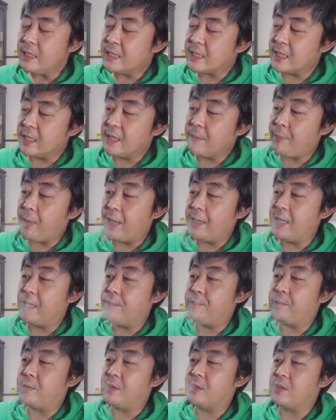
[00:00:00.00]
てかね、
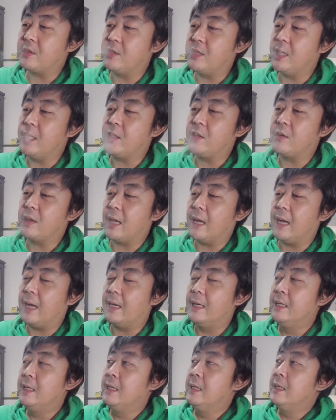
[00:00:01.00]
パイナップルクイーンと
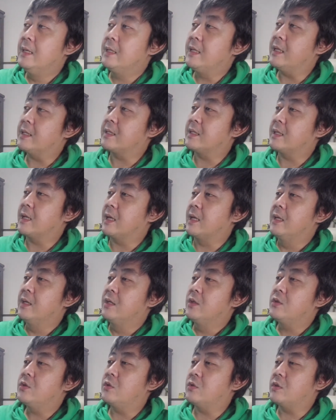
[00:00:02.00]
か、なんですかね、
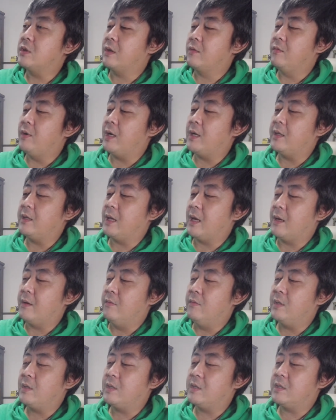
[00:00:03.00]
ちょっとね、わかんない。
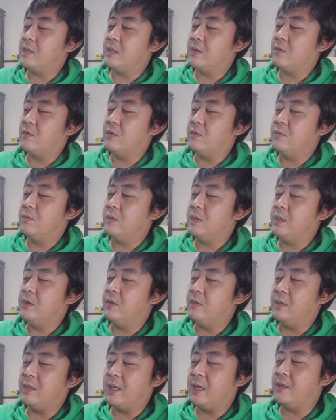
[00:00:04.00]
私ね、このい
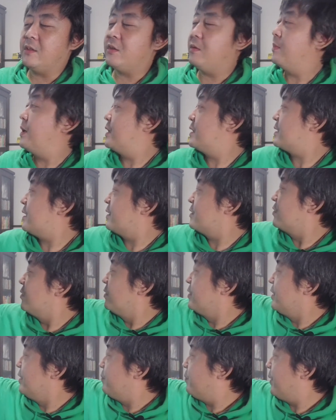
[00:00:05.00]
ろんなアトマイザー、あそ
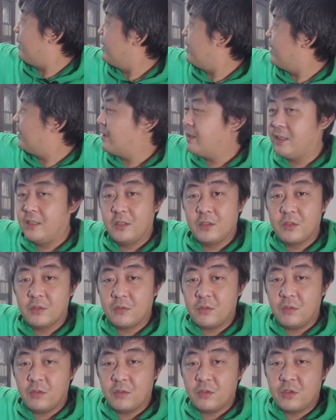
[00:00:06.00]
こにいっぱい並んでるでしょ。
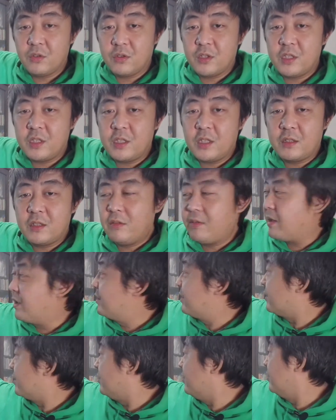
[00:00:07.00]
ここちょっとちっちゃくてわか
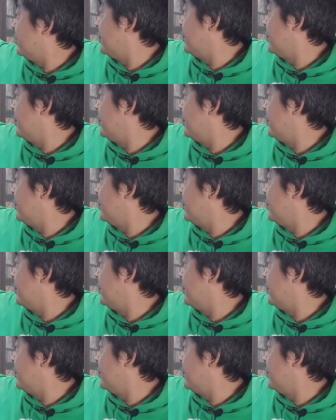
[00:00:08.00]
んないけど、ここ